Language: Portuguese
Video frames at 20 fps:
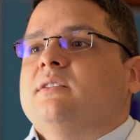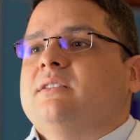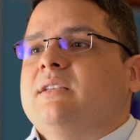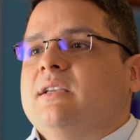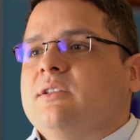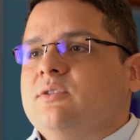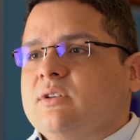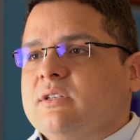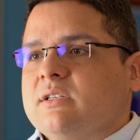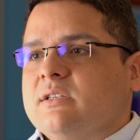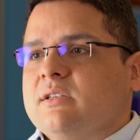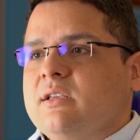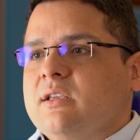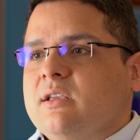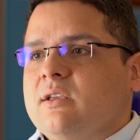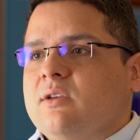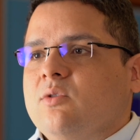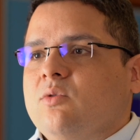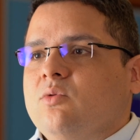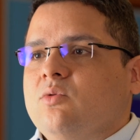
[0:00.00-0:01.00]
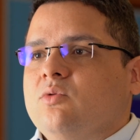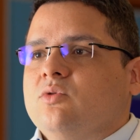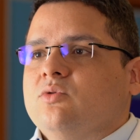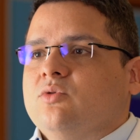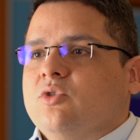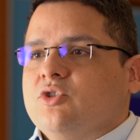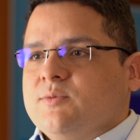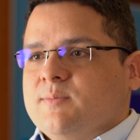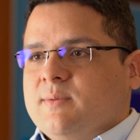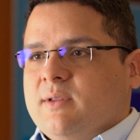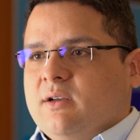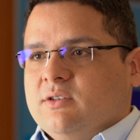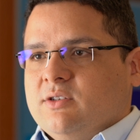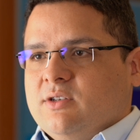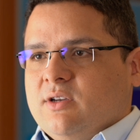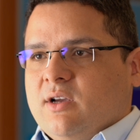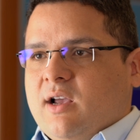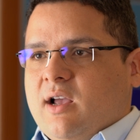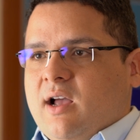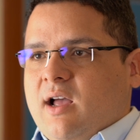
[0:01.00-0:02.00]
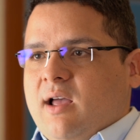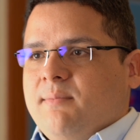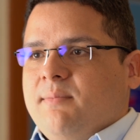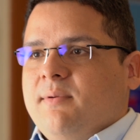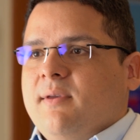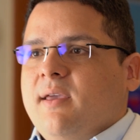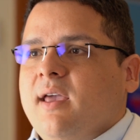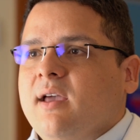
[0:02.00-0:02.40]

Sendo assim, o Hospital Checkup